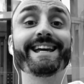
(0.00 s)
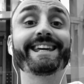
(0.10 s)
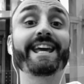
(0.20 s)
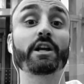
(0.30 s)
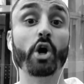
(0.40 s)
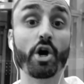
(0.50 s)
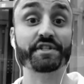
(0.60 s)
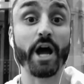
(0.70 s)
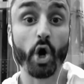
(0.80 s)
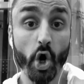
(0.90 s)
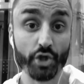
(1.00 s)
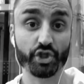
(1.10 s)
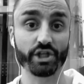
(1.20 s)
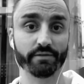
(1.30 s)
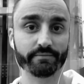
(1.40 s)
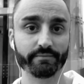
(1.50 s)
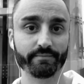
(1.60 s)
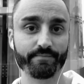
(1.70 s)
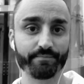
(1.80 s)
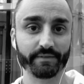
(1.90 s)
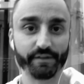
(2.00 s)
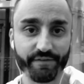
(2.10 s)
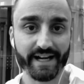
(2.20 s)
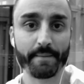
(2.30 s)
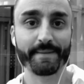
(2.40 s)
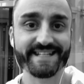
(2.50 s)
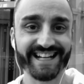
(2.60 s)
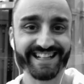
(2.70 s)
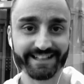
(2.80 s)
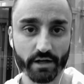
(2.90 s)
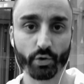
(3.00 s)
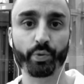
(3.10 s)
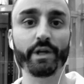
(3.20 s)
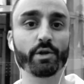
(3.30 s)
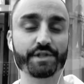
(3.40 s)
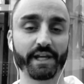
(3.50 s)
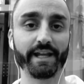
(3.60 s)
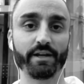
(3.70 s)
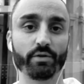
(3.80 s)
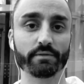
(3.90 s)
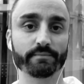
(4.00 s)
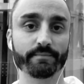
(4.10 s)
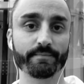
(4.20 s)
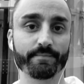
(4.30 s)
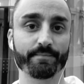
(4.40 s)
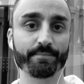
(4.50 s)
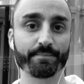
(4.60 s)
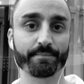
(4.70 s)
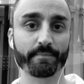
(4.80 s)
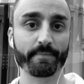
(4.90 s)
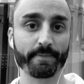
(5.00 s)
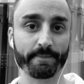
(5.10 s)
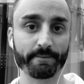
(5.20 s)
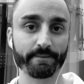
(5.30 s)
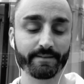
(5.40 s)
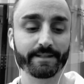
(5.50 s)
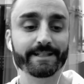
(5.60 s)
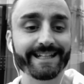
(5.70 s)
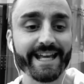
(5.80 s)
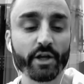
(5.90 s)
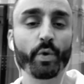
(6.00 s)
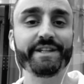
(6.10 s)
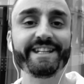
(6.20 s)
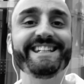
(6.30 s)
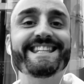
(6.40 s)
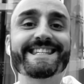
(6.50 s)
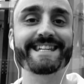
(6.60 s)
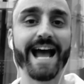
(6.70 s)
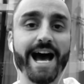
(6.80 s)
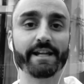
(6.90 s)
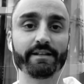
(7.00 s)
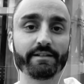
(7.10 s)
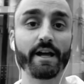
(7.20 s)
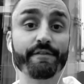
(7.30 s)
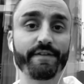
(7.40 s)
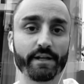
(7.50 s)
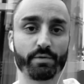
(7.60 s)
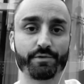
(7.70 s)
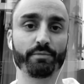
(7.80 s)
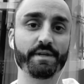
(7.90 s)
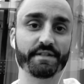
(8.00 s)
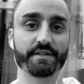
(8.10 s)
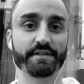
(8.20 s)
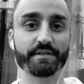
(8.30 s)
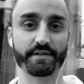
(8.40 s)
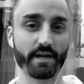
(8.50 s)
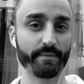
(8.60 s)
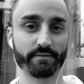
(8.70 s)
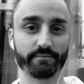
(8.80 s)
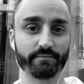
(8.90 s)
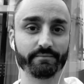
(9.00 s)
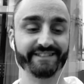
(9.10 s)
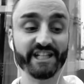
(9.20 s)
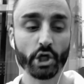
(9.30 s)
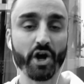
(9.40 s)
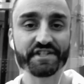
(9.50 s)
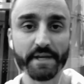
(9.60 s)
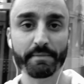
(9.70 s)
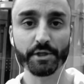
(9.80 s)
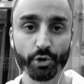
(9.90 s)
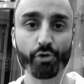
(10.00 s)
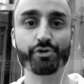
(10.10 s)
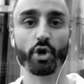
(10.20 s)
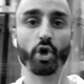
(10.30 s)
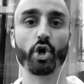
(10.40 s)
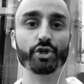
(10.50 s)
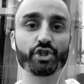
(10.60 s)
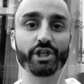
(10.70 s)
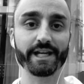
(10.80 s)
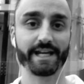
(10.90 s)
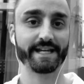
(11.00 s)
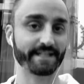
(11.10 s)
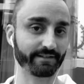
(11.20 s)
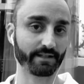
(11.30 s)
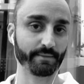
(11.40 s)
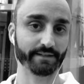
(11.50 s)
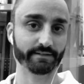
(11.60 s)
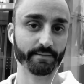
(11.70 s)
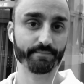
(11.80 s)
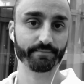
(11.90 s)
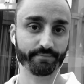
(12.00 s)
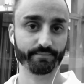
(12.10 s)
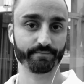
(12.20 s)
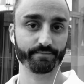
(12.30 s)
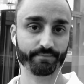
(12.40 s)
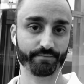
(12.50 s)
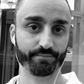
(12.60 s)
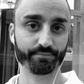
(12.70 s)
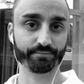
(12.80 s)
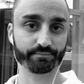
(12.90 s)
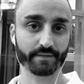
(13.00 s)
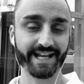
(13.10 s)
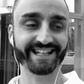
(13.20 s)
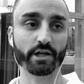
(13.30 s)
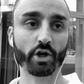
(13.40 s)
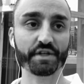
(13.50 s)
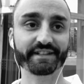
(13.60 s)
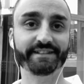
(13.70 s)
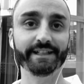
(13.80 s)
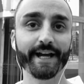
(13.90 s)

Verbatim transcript: che cosa oggi ti farebbe stare tranquillo, sereno? Mm? e quindi iniziare a fare questo business insieme. Di cosa hai bisogno oggi esattamente? Mm. Che cosa ti